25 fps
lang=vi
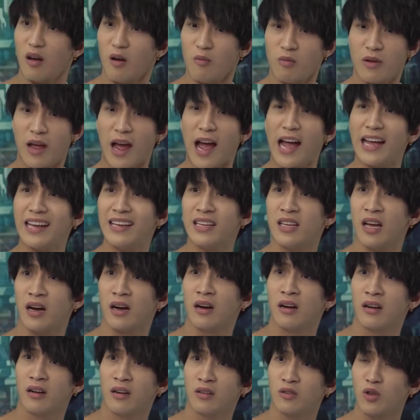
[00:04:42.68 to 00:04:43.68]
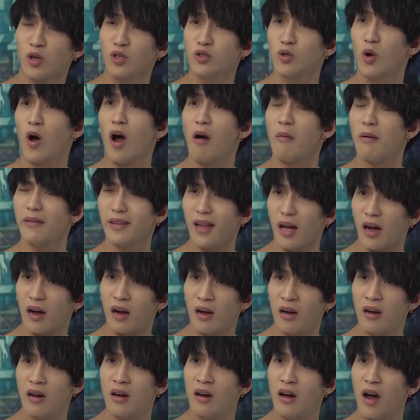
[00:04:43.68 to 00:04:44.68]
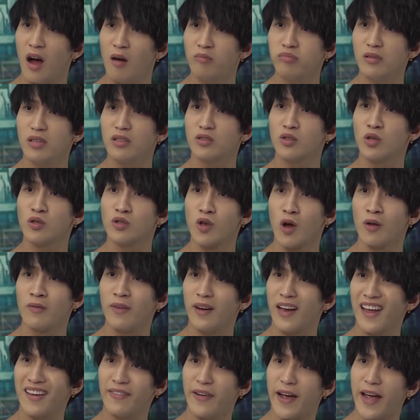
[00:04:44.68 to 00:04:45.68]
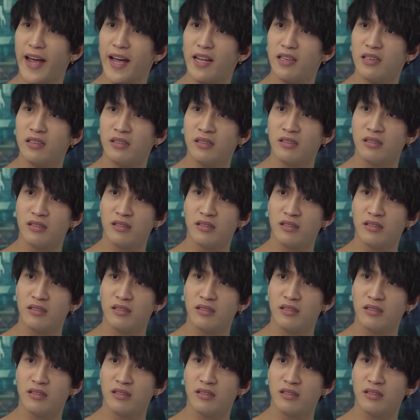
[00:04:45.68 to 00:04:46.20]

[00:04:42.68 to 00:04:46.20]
ông này hay nhở tôi rủ ông bao giờ ông tự sồn sồn và lấy vé chứ